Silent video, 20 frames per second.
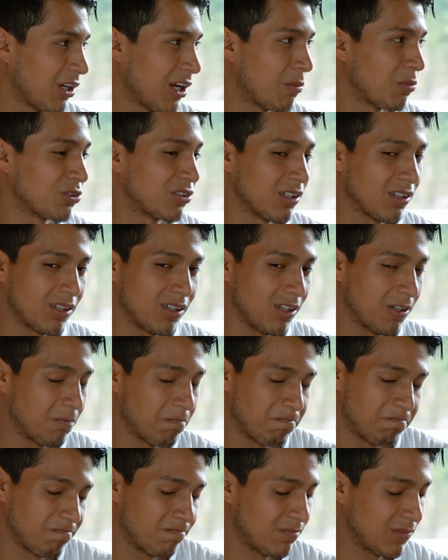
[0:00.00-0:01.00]
llegamos aquí
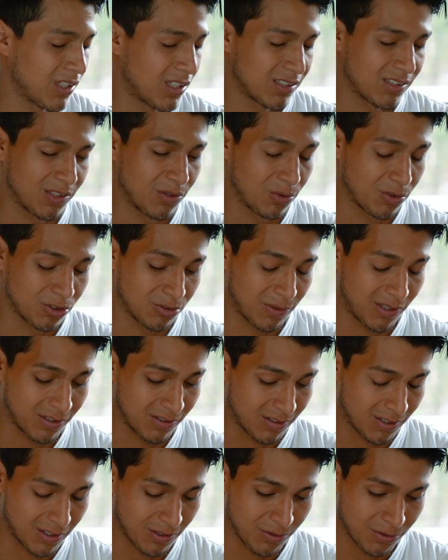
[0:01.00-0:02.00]
hace unos
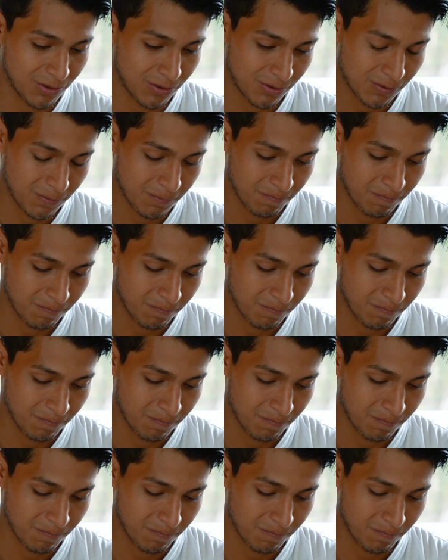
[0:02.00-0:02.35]
20 años.